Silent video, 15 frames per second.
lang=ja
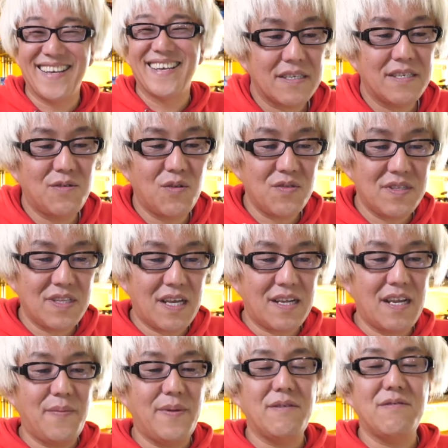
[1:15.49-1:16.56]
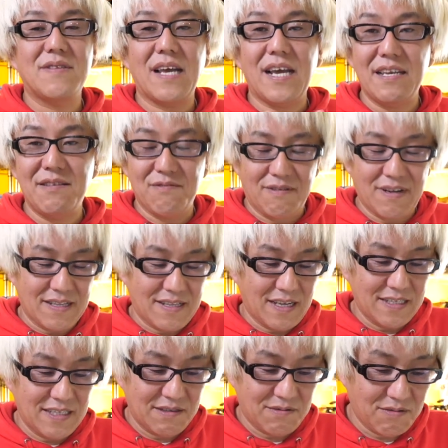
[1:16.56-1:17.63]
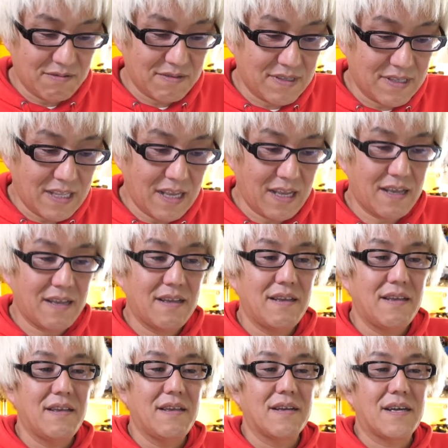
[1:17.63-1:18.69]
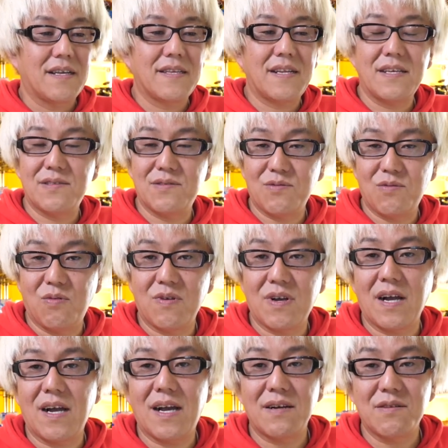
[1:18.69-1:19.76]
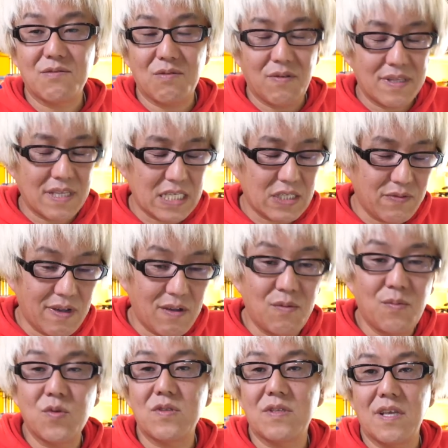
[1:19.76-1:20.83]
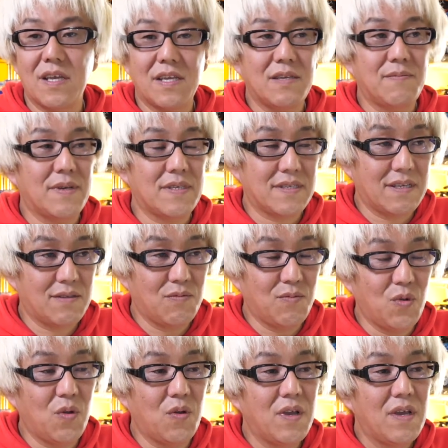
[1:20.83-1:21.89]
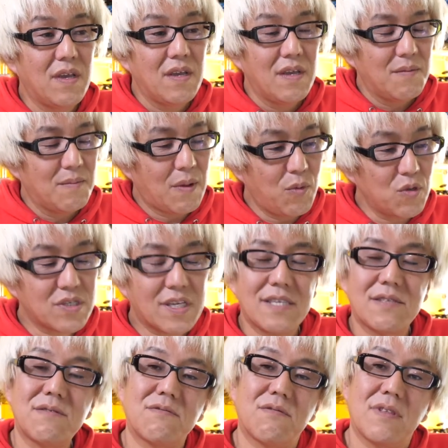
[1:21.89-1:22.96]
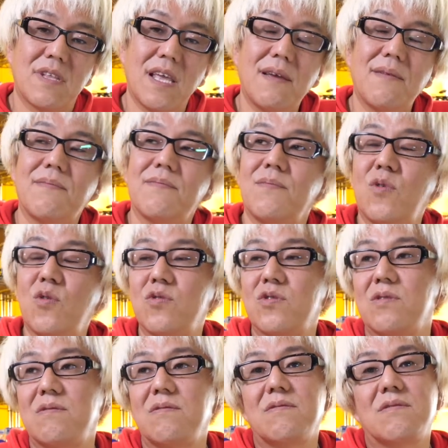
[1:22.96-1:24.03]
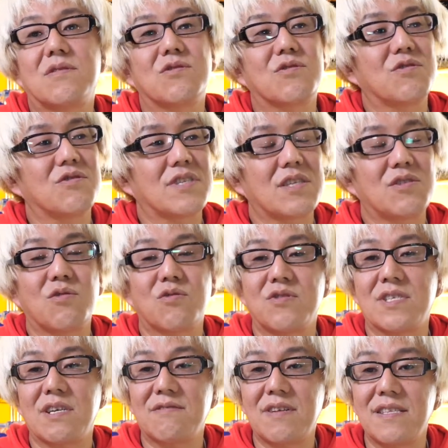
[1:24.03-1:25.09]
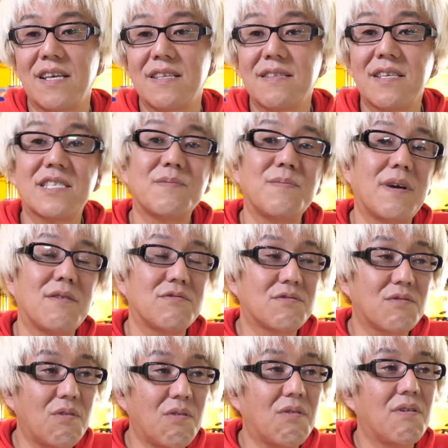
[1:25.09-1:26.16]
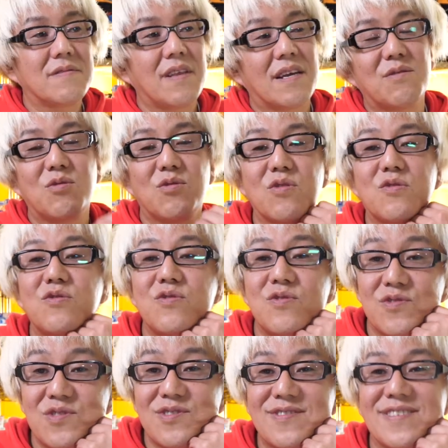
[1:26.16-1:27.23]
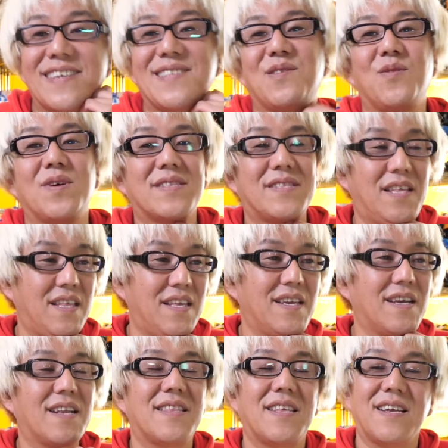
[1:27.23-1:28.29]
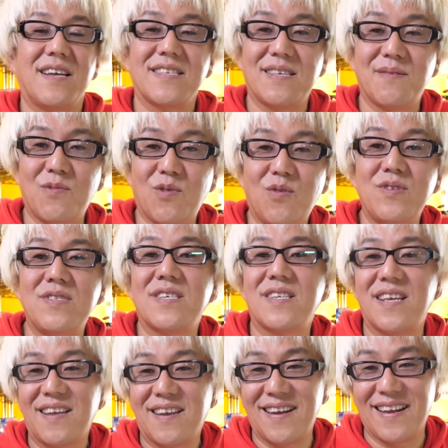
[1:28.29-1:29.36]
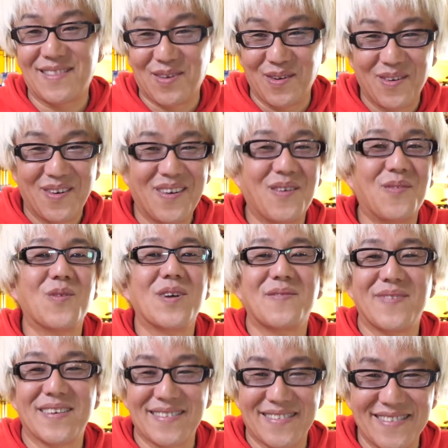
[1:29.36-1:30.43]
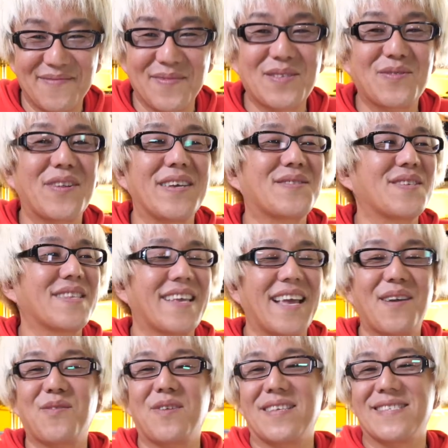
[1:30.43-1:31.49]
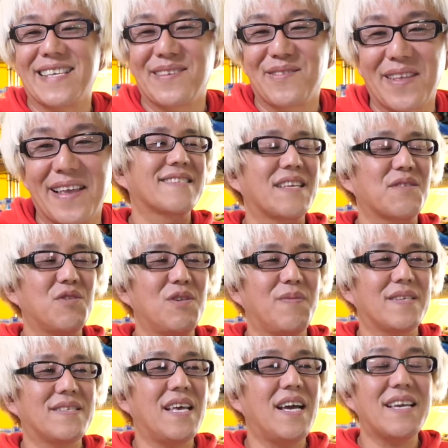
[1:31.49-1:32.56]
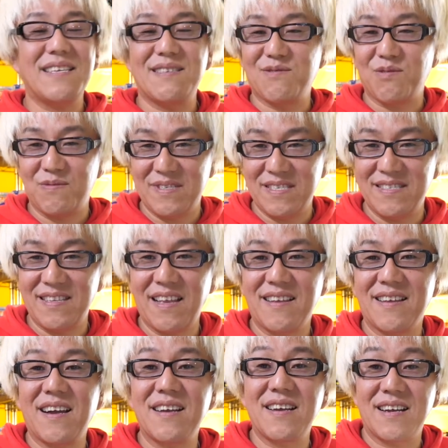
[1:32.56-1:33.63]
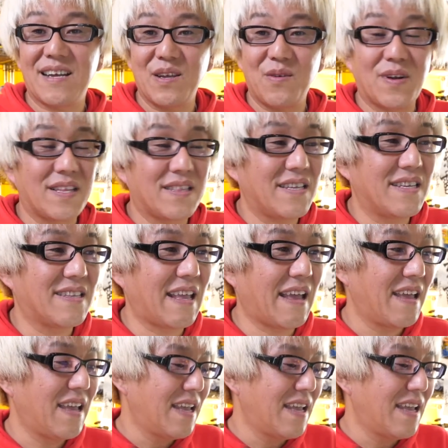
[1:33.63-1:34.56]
いろんなレベル帯の方にとって、必ず効果があると私は思っていますけども、もしかするとね、もう中級者、上級者ぐらいになってしまうと、なるほど、ふんふんぐらいで終わってね、やらない方も多いんじゃないかなと思います。それはそれで結構なんですけどね。例えばサーキットにね、ガンガン通われていて、